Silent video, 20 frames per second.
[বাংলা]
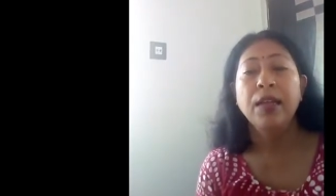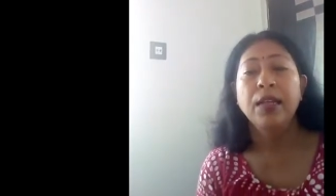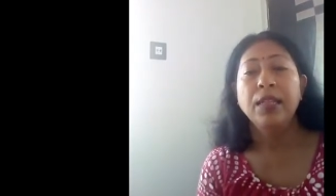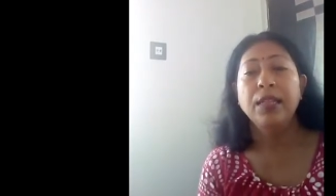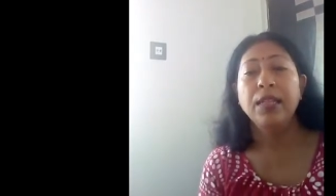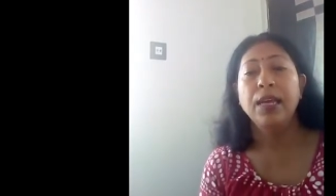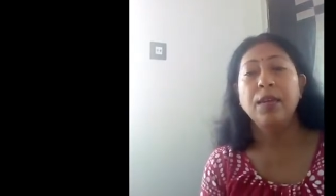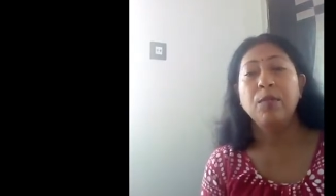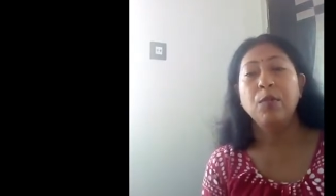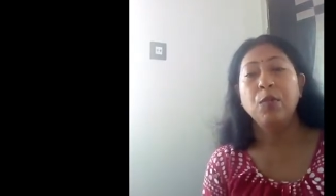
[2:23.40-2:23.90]

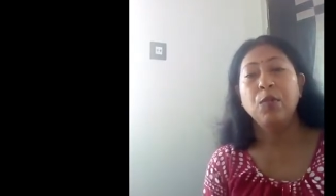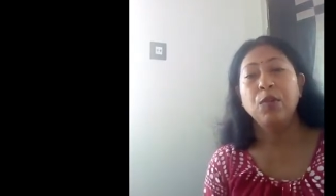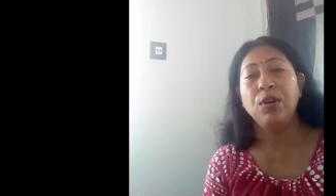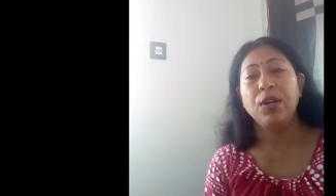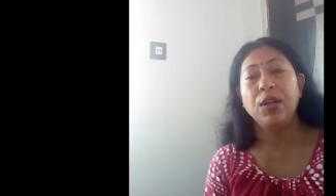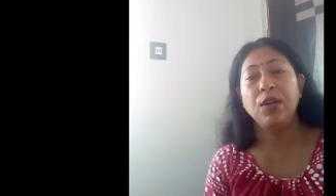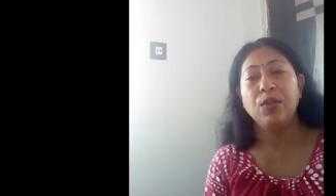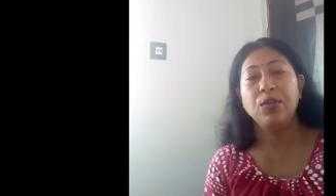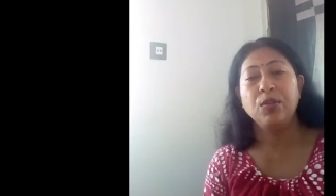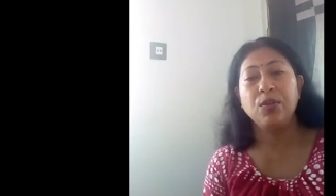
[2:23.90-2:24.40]
তাই
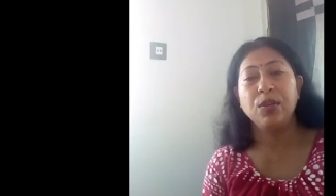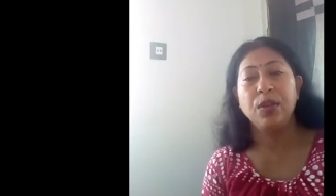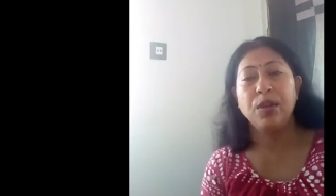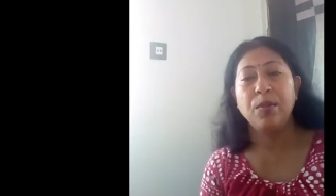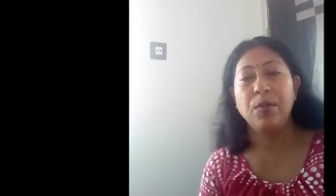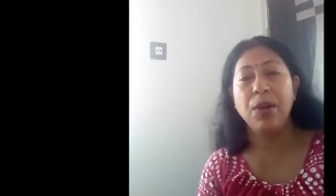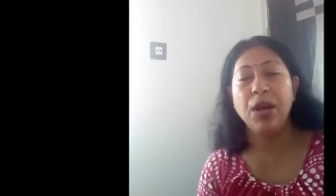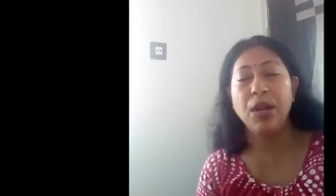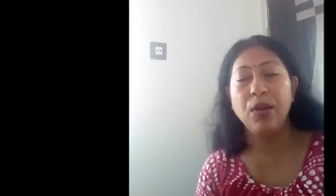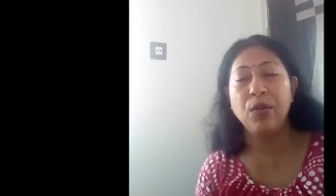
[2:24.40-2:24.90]
মনটা অতটা
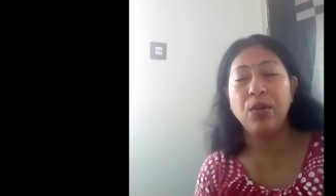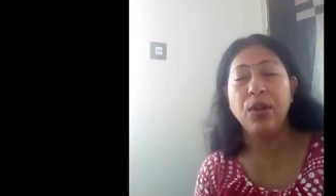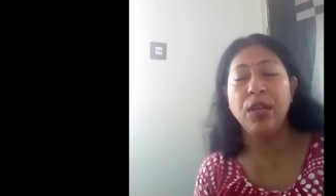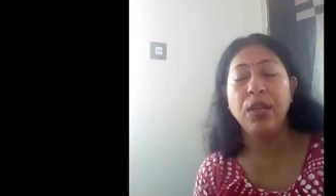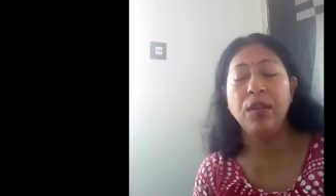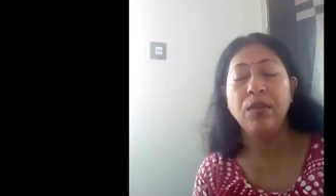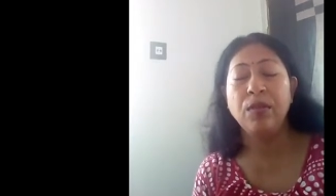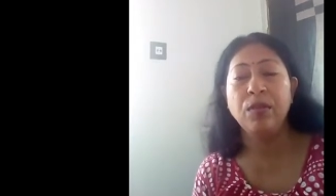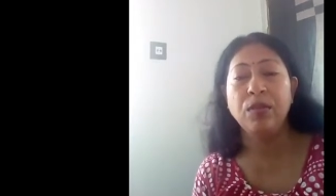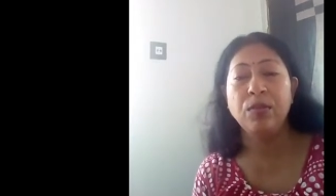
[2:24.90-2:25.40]
ভালো
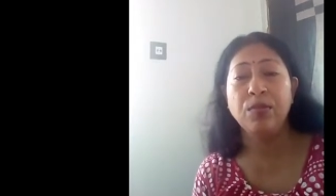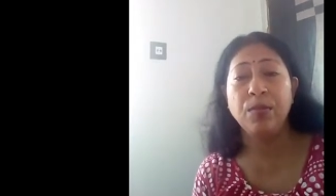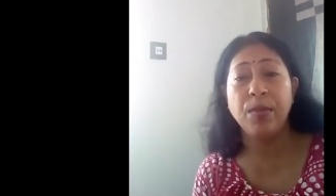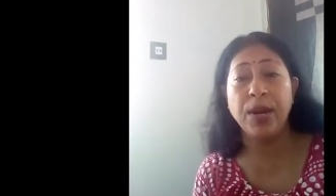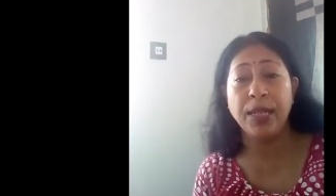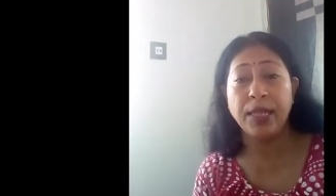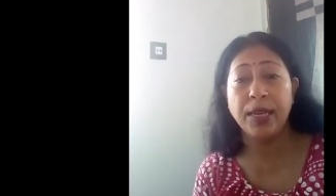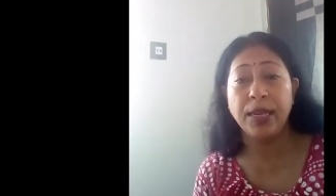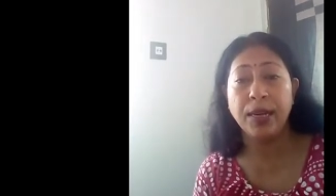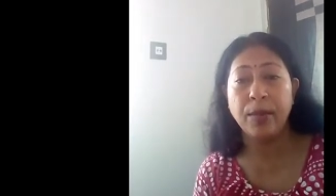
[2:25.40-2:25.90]
নেই
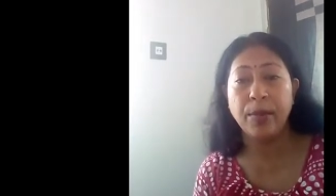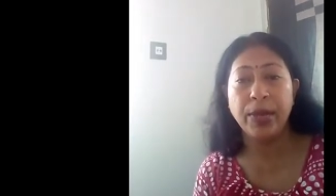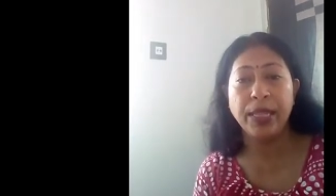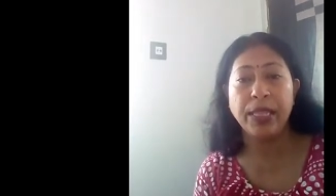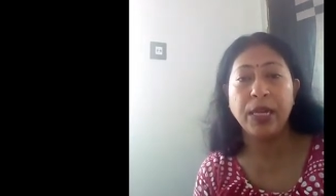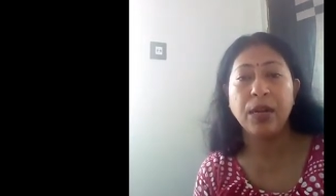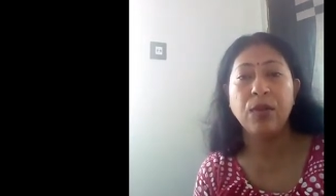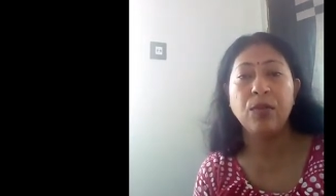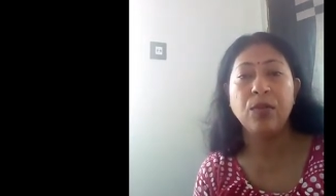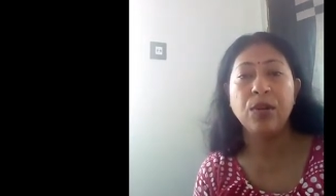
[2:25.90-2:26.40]
মাথাটা
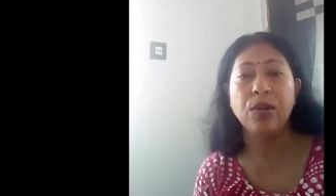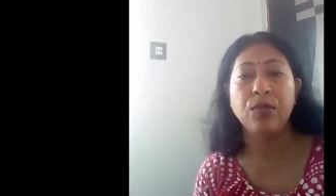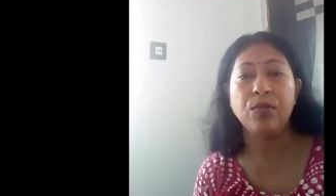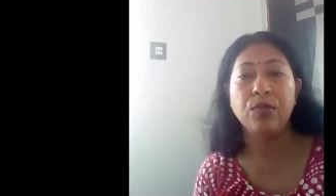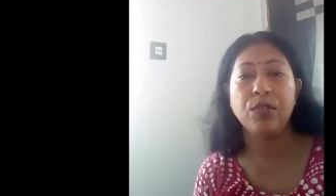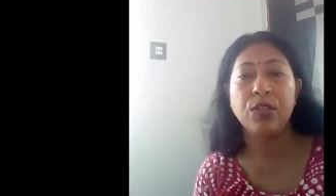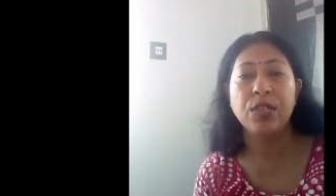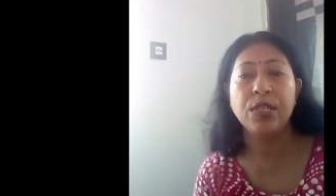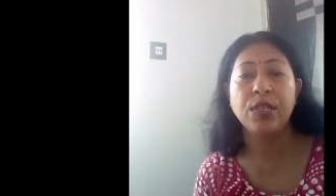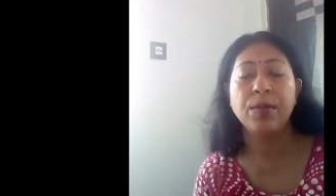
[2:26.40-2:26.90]
ব্যথা করে
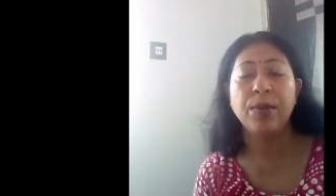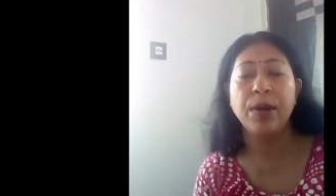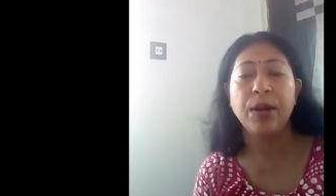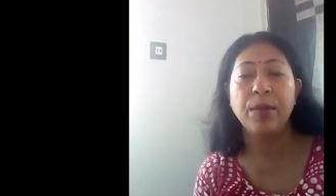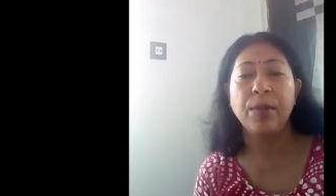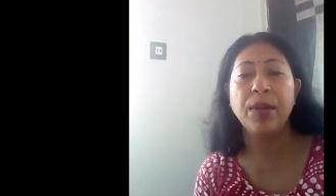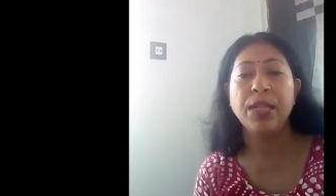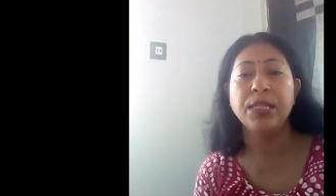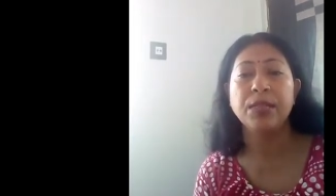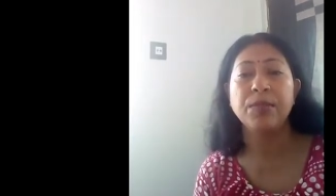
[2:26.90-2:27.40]
উঠছে বারে
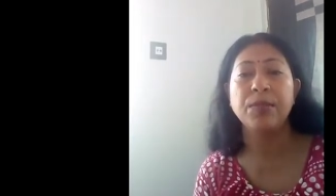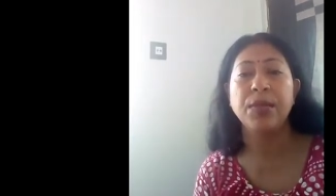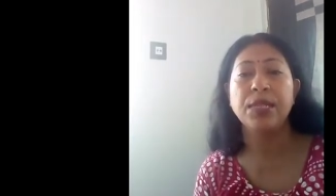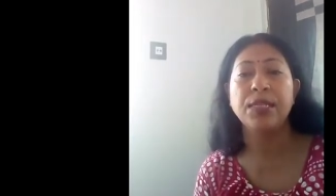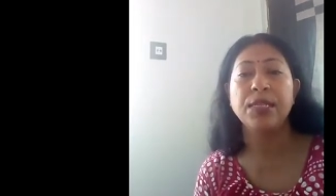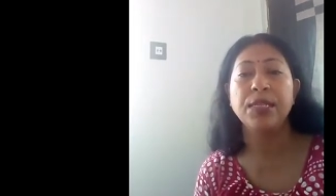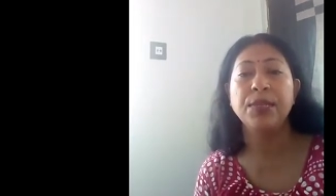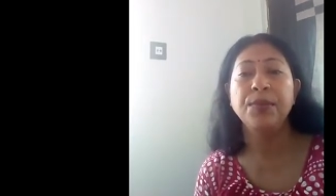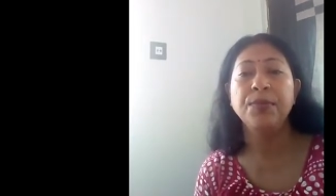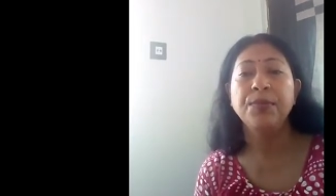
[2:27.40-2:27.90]
মাঝে
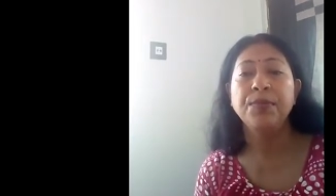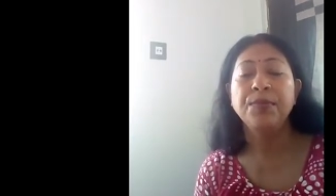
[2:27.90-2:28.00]
মাঝে